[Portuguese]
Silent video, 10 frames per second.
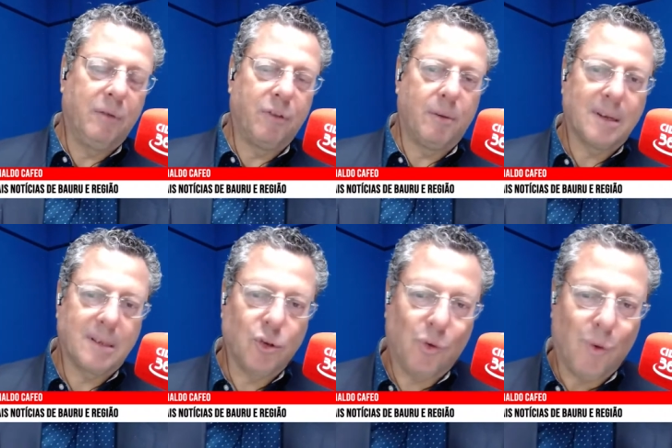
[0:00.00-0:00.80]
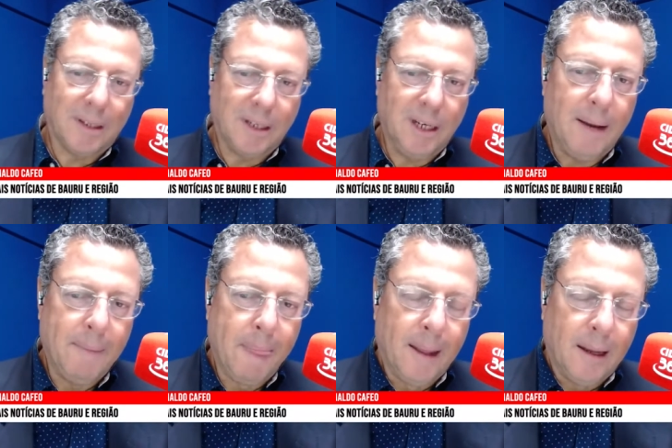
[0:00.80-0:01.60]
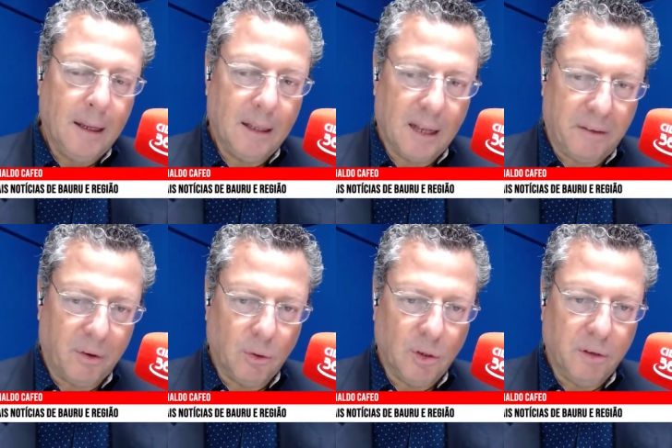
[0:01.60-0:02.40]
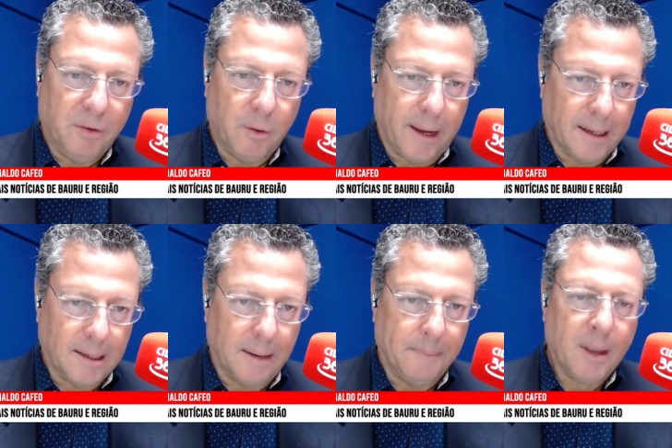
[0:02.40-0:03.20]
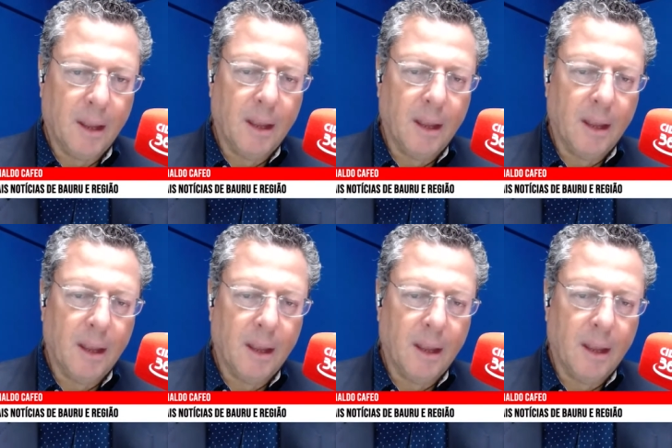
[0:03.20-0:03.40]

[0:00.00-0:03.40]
formação de quadrilha e tráfico de influência.